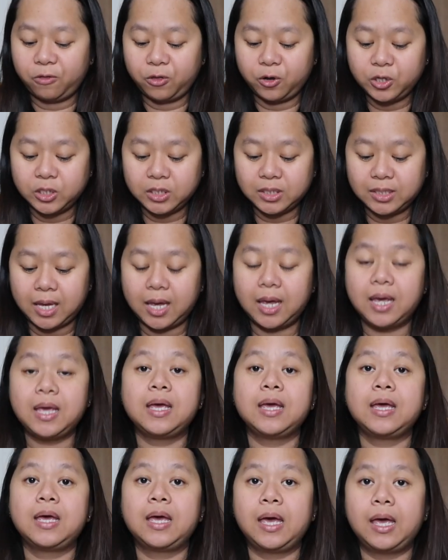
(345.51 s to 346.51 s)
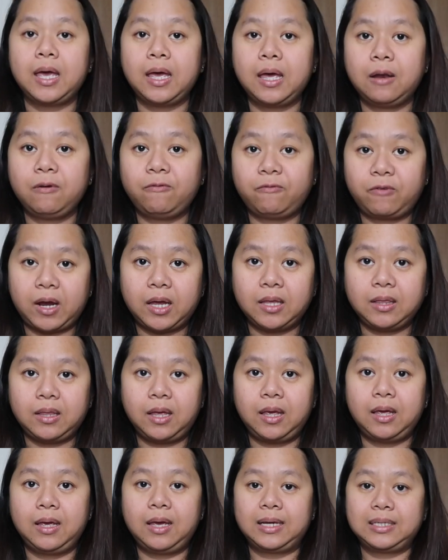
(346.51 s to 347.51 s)
Thursday, and
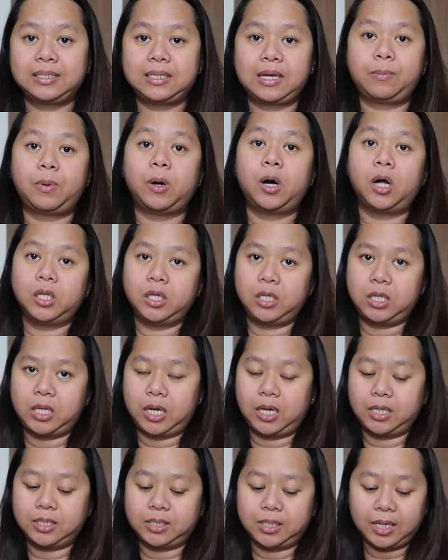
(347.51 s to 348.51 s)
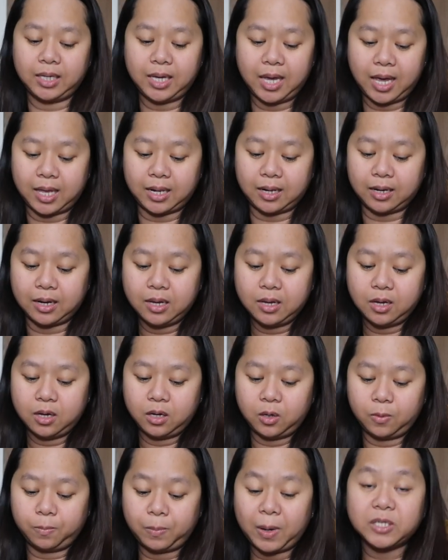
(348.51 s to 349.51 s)
Friday except holidays. Again,
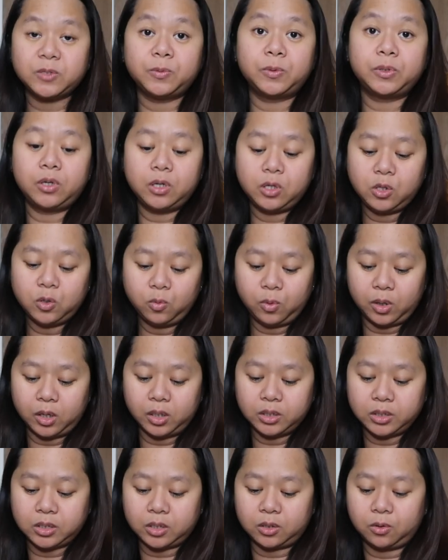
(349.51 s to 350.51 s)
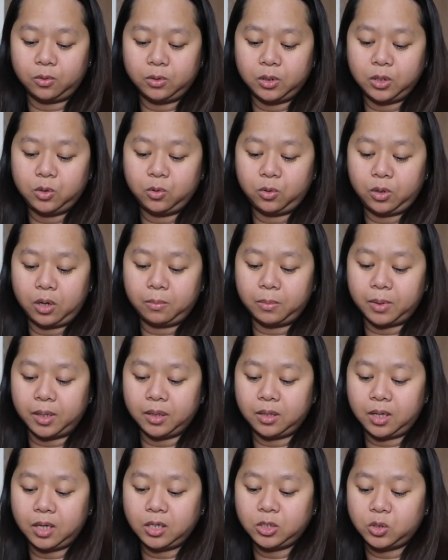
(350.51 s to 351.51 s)
yung passport renewals are only during
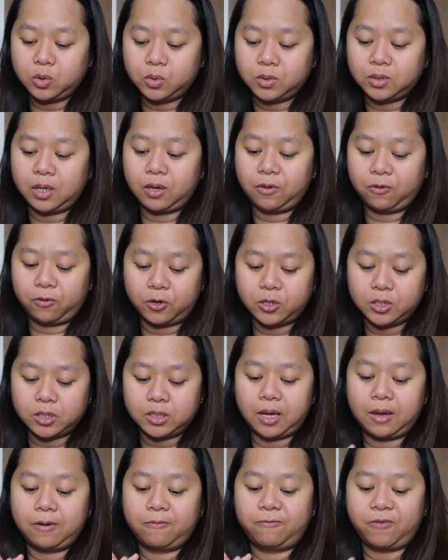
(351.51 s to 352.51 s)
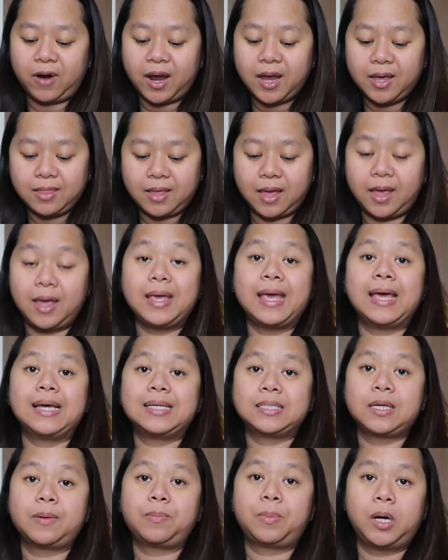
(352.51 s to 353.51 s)
Monday, Tuesday, Thursday, Friday
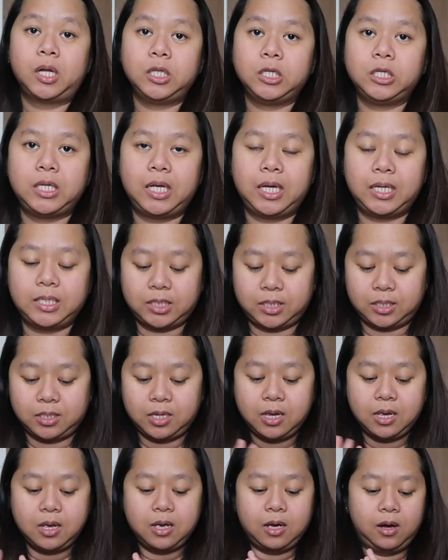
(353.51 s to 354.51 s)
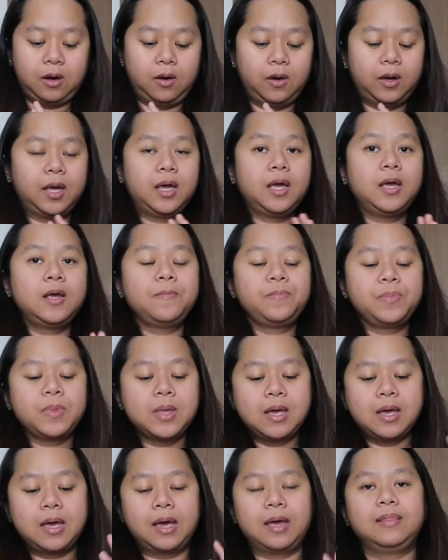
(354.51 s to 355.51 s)
except holidays. Okay?
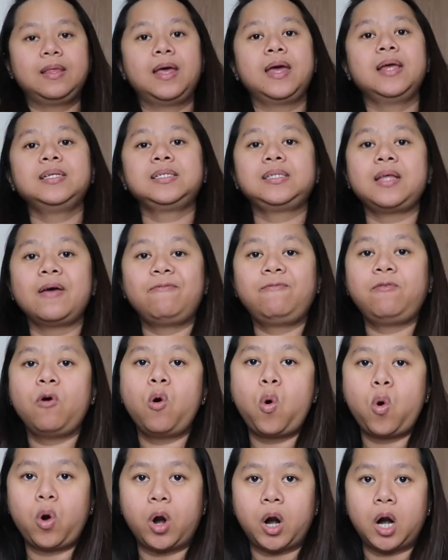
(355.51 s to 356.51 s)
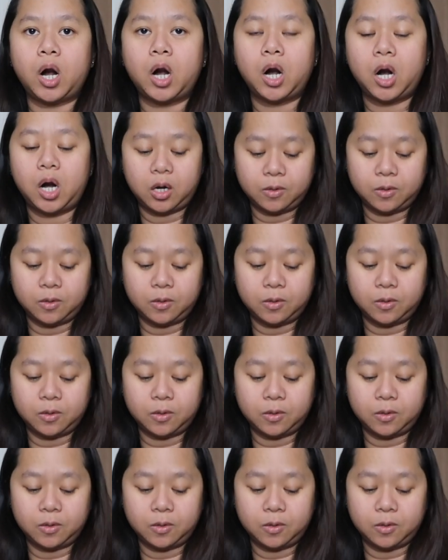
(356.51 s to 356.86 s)
And then step 4.